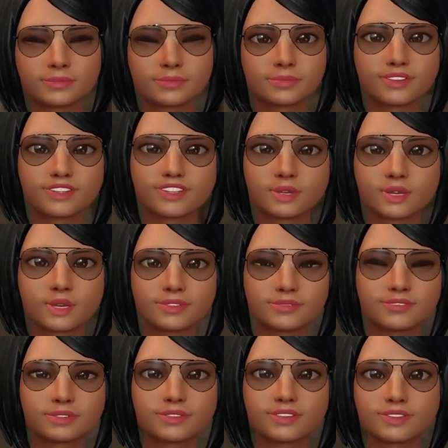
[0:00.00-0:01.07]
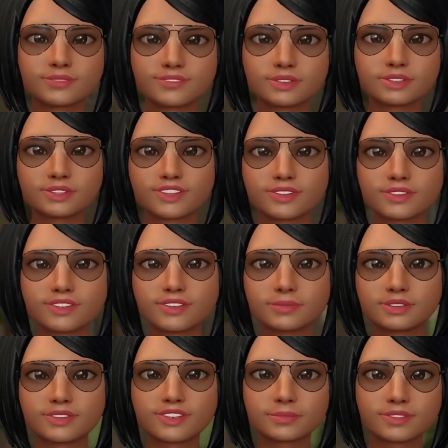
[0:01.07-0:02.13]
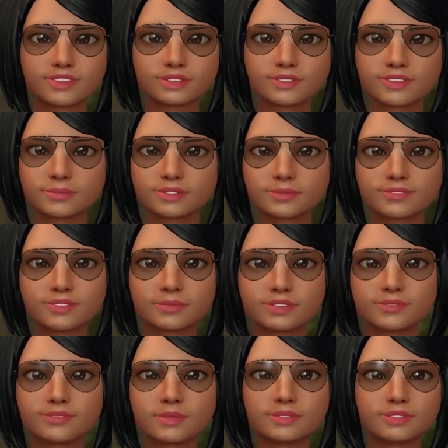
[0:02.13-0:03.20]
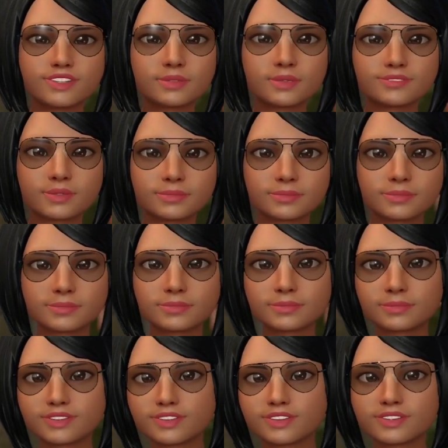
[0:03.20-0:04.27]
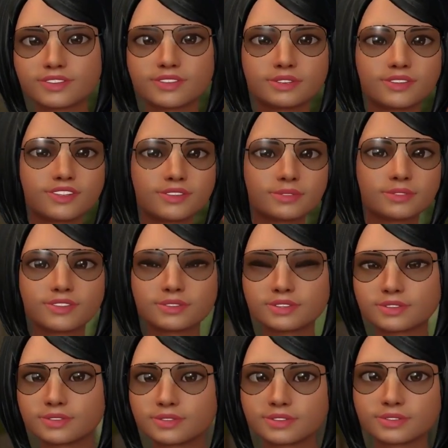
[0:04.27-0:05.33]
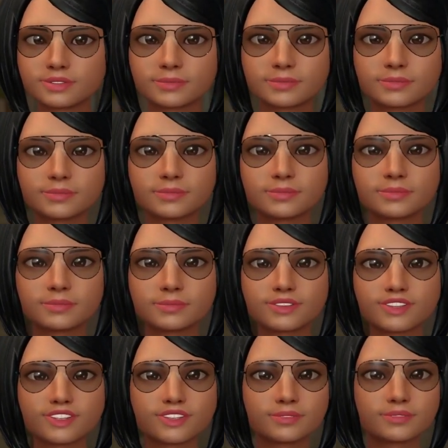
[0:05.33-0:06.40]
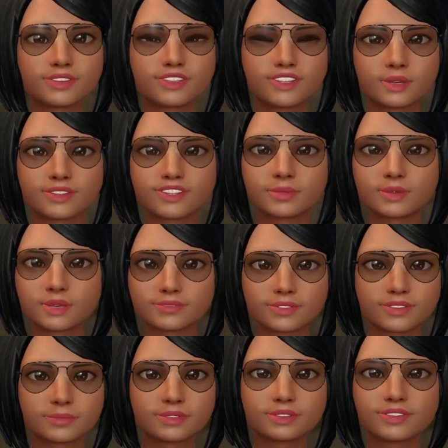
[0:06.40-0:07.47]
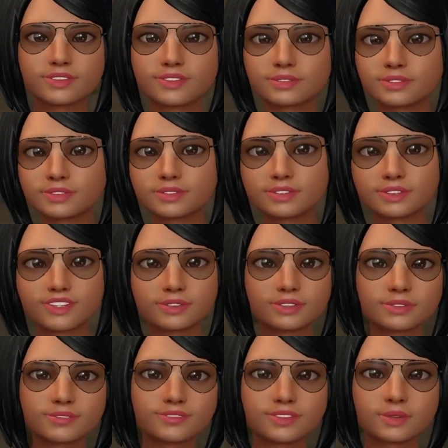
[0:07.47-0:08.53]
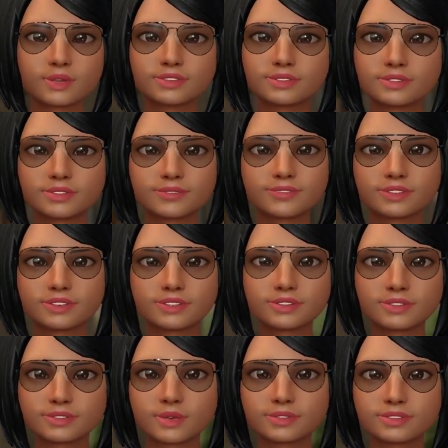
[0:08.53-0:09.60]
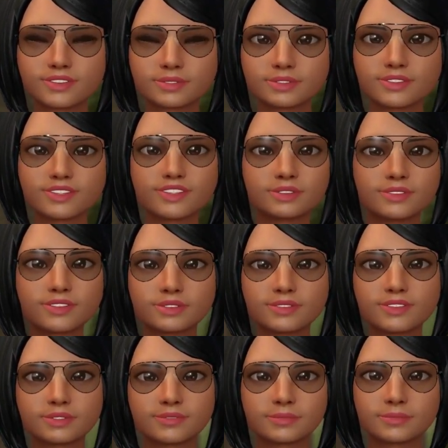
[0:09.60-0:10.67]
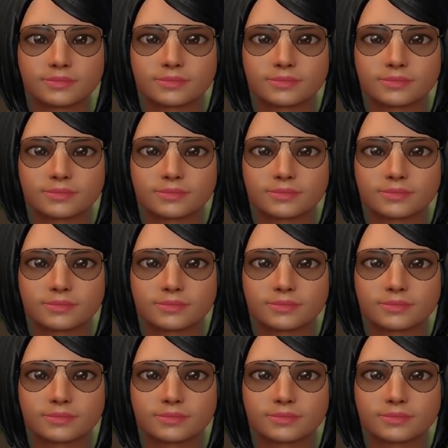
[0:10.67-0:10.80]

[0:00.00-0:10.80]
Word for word: tenemos dos puestos principales vacantes en el distrito de bomberos, y eso no es una buena idea. Parece que la nueva junta tenía la intención de hacer olas y en su lugar recibió un tsunami.